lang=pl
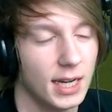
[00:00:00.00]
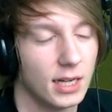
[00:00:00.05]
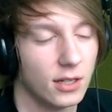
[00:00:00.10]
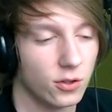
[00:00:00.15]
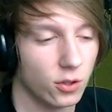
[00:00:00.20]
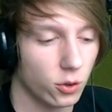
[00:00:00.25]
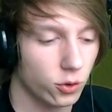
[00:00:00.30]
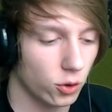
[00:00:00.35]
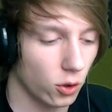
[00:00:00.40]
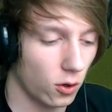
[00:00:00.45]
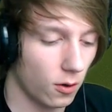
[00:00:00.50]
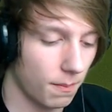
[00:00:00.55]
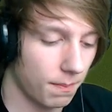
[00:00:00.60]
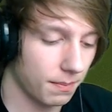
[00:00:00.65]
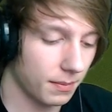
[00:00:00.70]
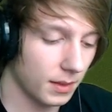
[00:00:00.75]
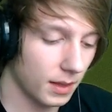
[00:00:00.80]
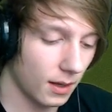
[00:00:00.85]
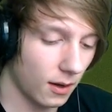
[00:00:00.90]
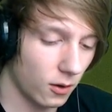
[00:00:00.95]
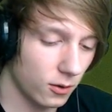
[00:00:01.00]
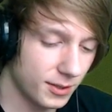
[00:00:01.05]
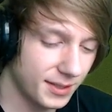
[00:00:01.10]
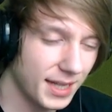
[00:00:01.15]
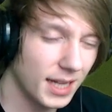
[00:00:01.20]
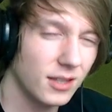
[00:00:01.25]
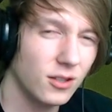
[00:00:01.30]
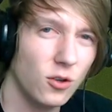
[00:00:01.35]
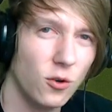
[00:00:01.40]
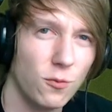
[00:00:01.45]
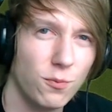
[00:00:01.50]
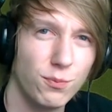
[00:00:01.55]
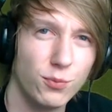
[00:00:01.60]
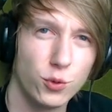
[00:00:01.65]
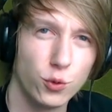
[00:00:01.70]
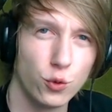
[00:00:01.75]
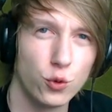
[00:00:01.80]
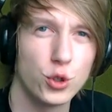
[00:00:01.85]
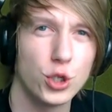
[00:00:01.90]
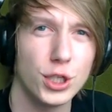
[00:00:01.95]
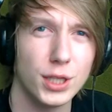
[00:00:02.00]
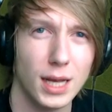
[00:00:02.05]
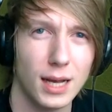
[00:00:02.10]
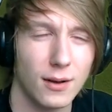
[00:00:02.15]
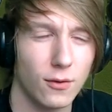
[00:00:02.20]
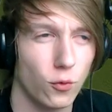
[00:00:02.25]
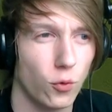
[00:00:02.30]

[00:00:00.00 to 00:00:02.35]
no to Ostatnio drużyna